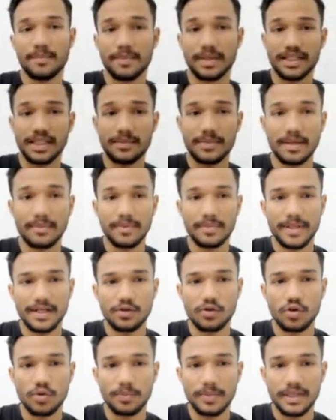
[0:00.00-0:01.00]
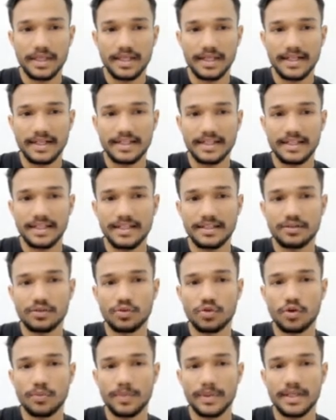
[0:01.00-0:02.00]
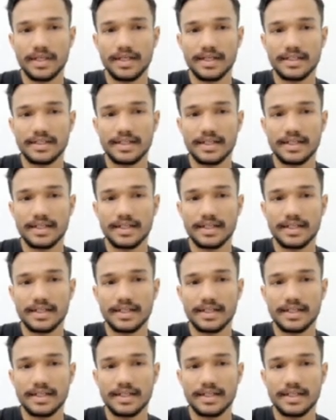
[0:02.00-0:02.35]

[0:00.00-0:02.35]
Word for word: मतलब यहाँ पे मैंने कॉपी क्रिएट की तो कॉपी क्रिएट